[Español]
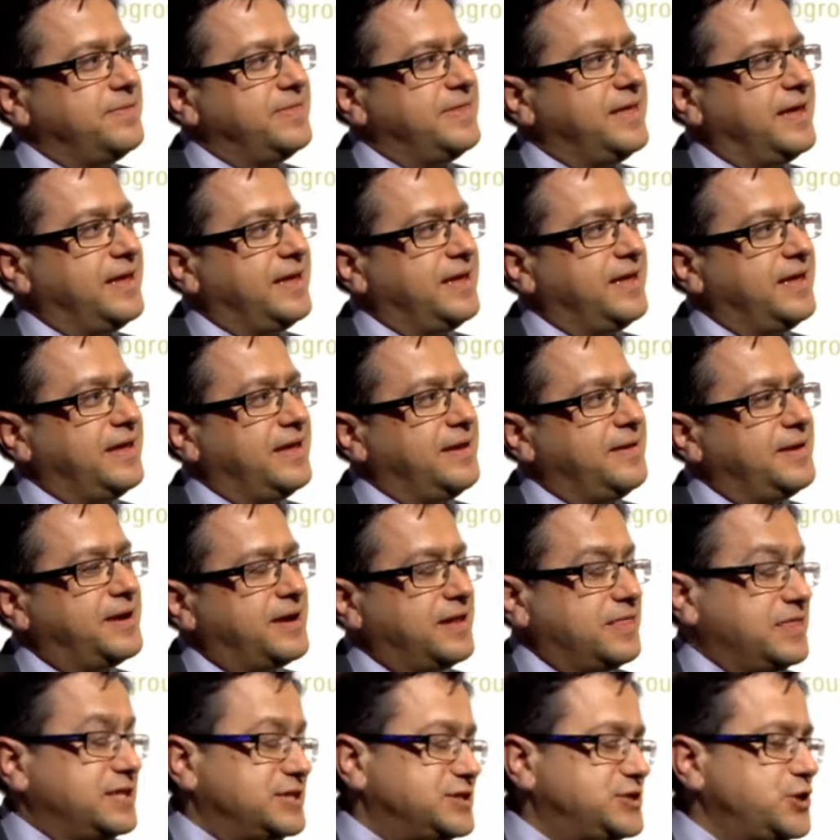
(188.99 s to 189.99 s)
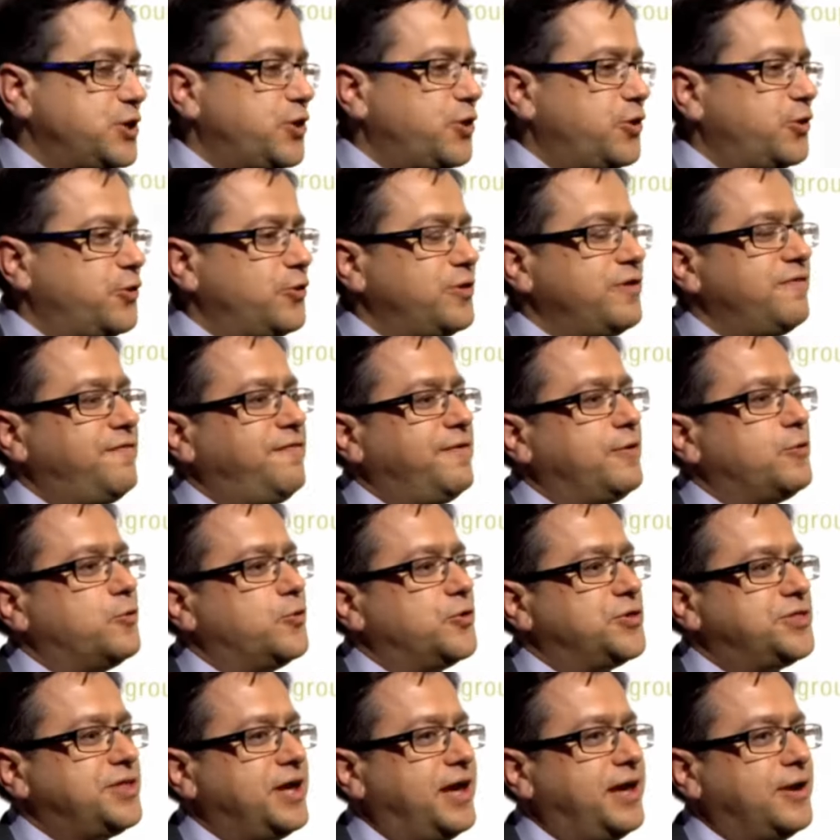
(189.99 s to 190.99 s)
de recesión o
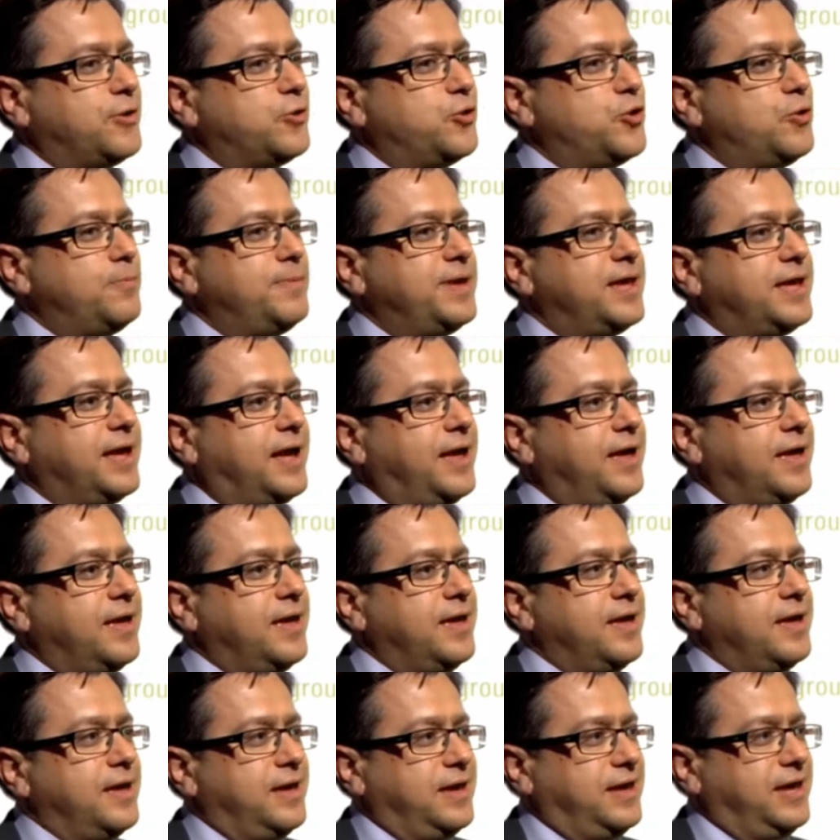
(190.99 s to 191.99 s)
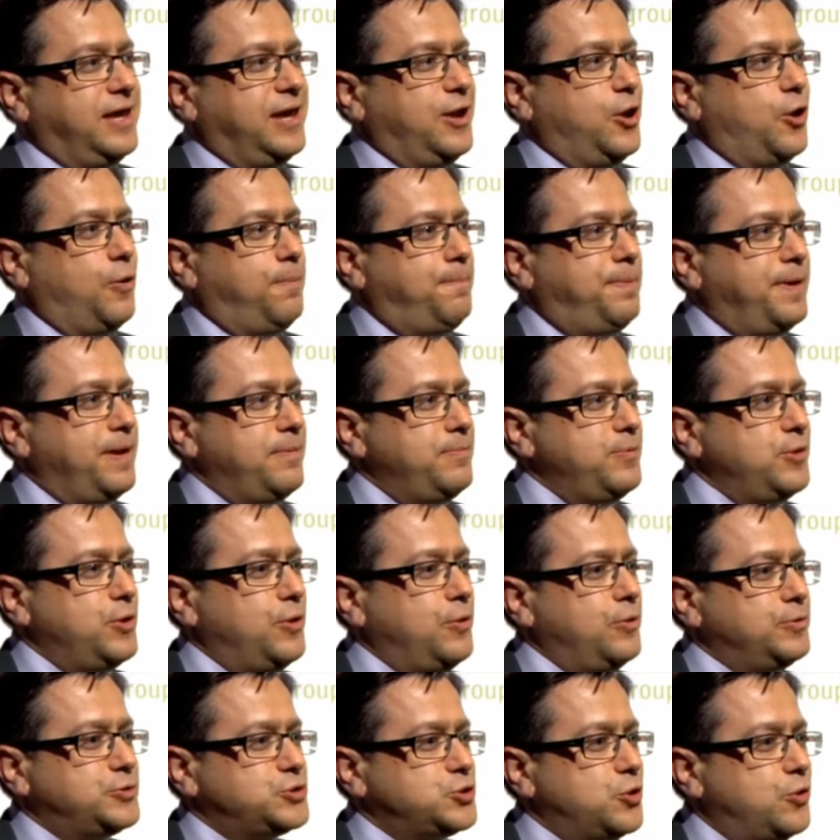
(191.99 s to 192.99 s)
dificultad económica y los
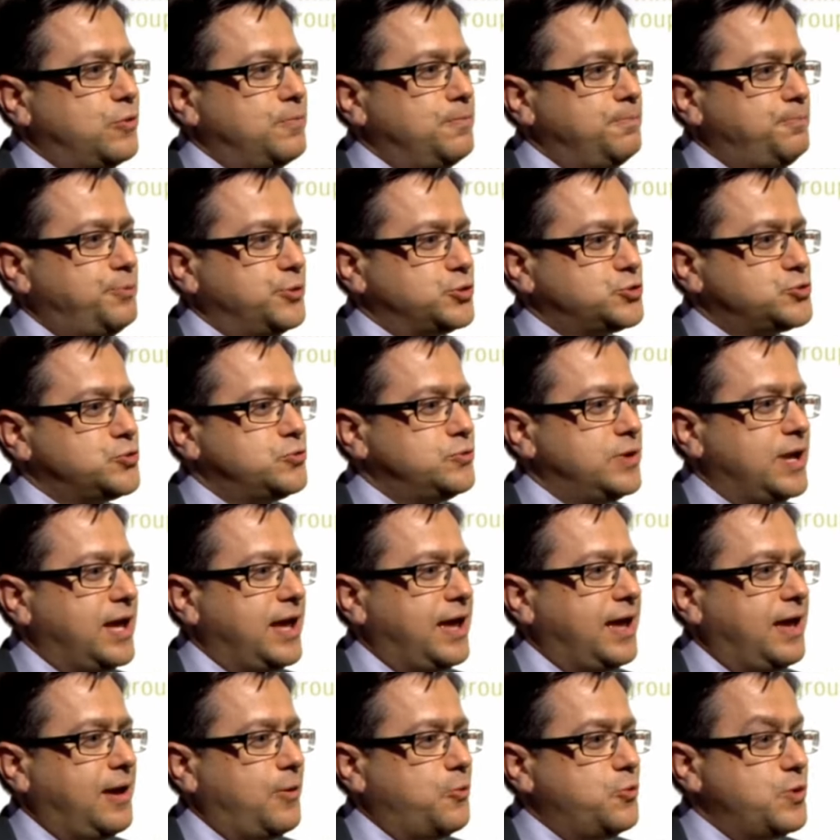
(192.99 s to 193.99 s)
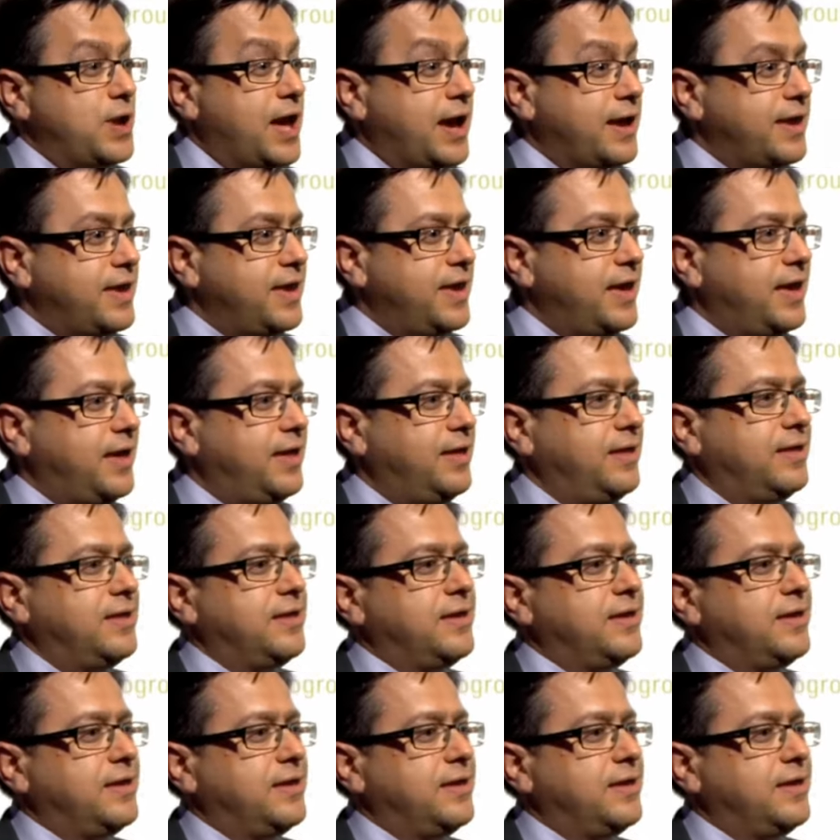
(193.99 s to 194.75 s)
premios son pues una, una guía